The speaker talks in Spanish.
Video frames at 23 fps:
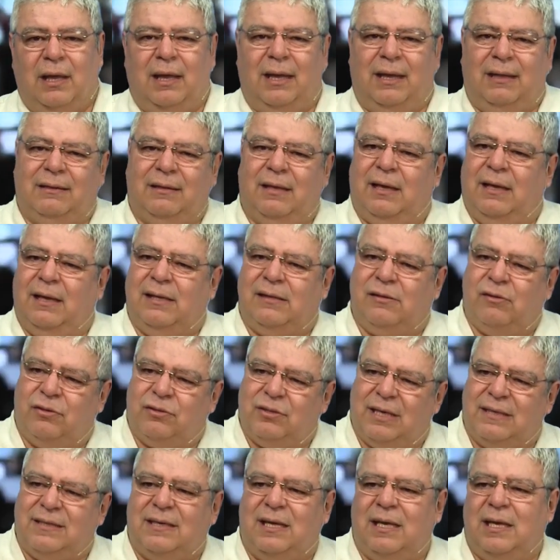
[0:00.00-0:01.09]
este, esto
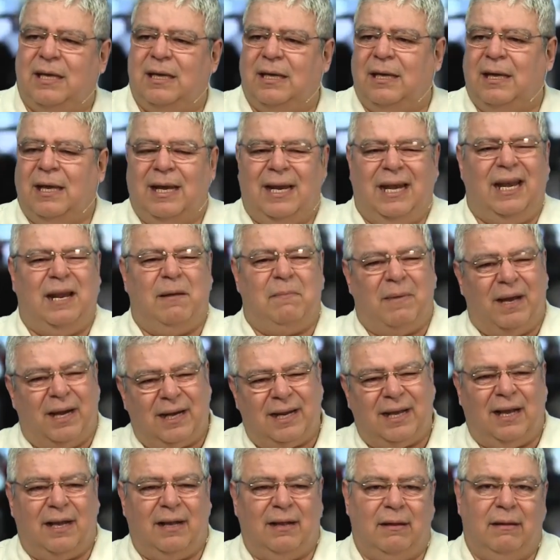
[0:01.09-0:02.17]
es así, la
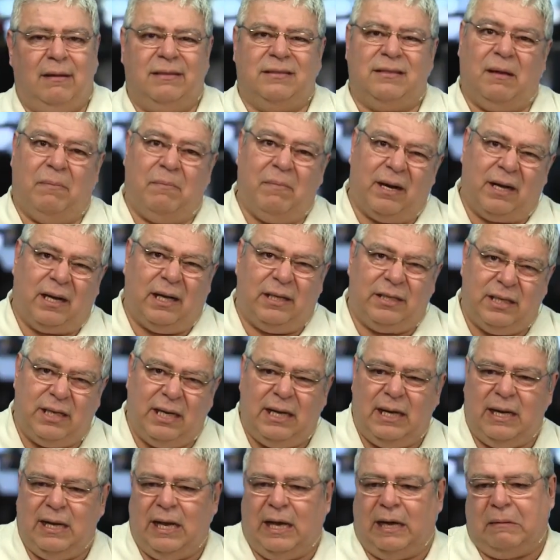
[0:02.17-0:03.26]
marca, estas marcas
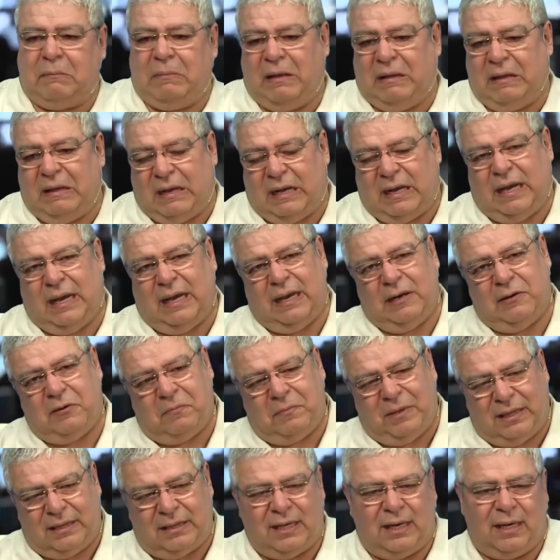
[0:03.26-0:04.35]
chinas armadas acá no
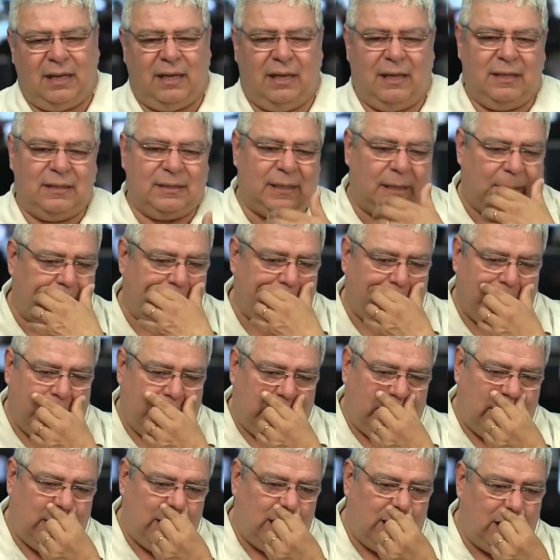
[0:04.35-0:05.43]
me interesan,
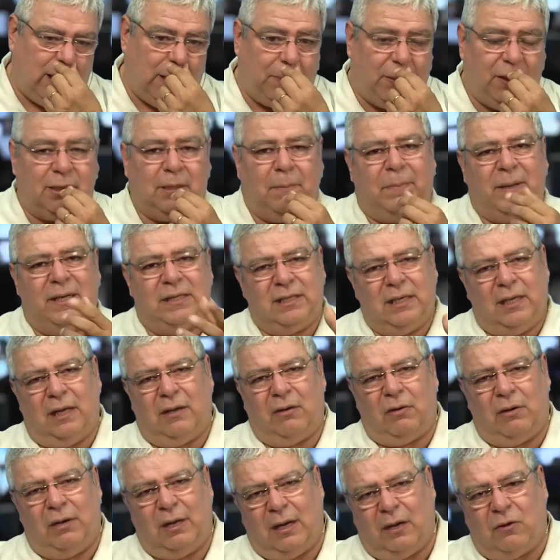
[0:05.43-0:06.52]
eh, después te
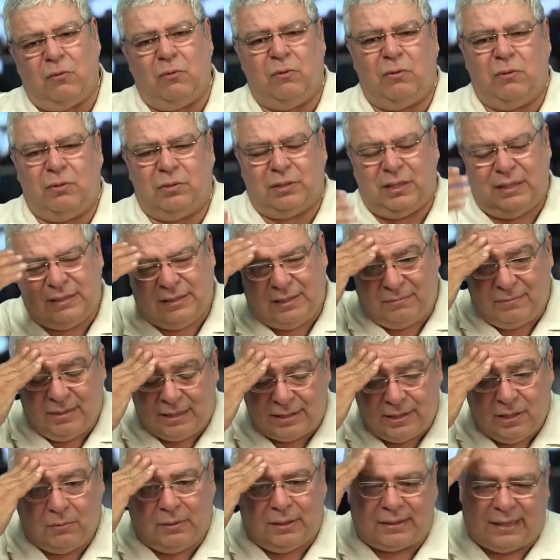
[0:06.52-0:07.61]
persiguen con las cuotas y si
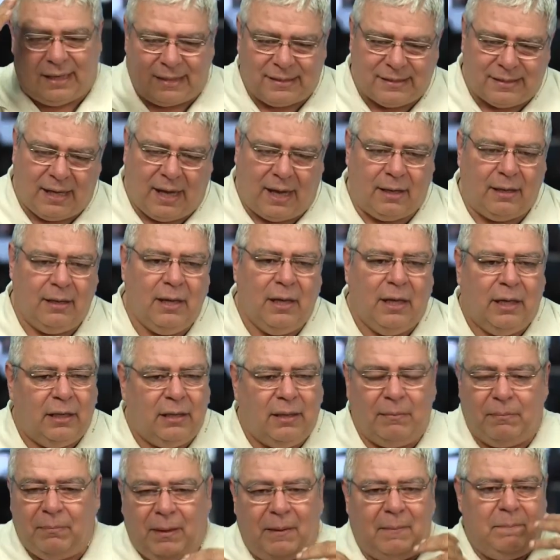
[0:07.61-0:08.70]
me llego a trazar,
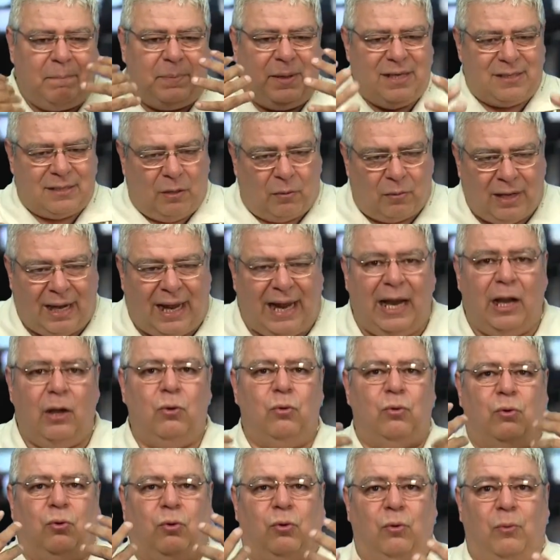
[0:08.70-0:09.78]
eh, empieza una
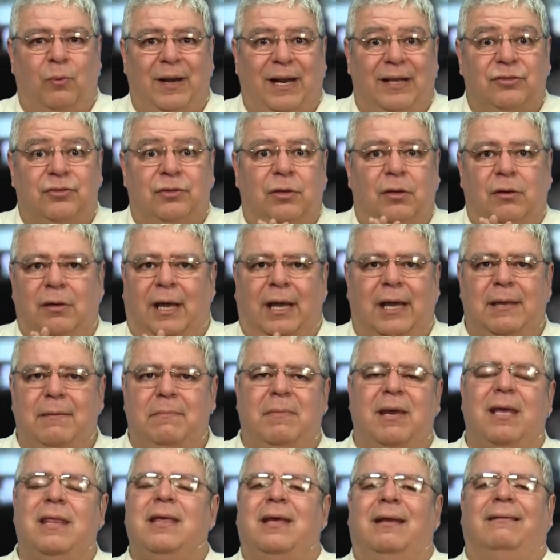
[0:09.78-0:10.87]
elucubración ahí
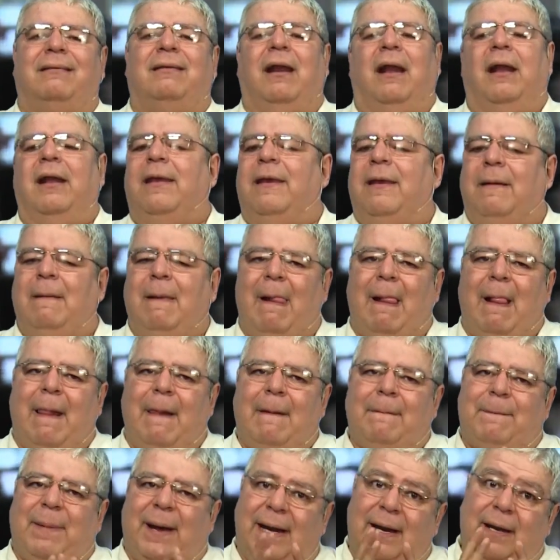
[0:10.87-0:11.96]
media extraña
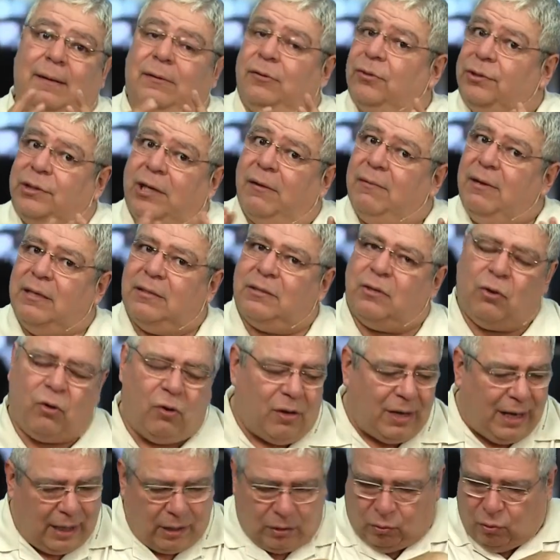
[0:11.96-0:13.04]
para otra vez,
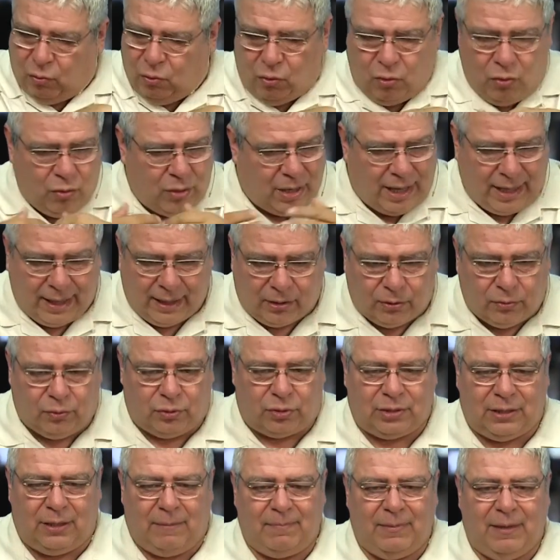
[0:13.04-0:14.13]
con alguna
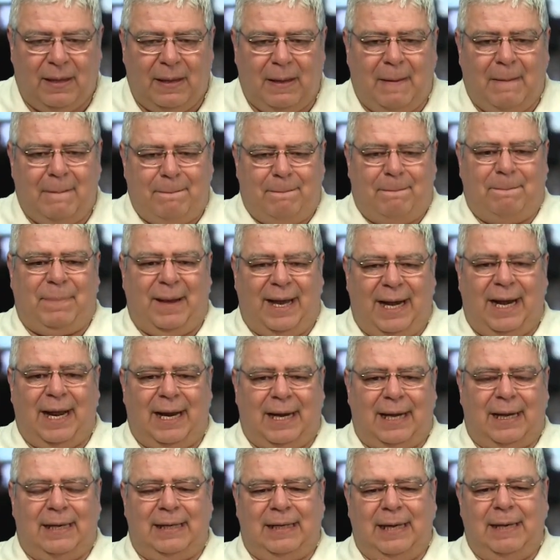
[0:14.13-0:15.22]
excusa,
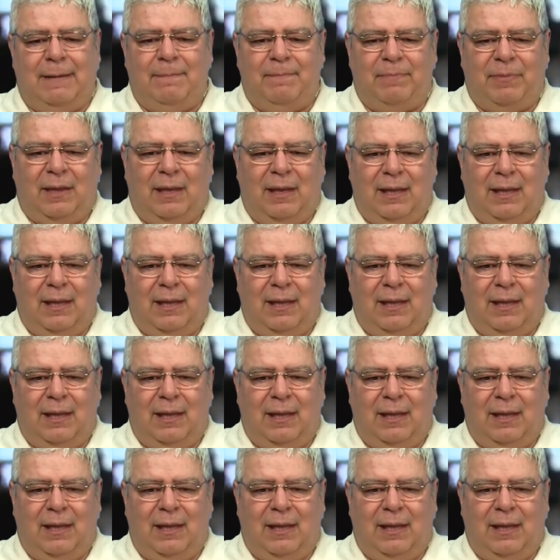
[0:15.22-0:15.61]
pararle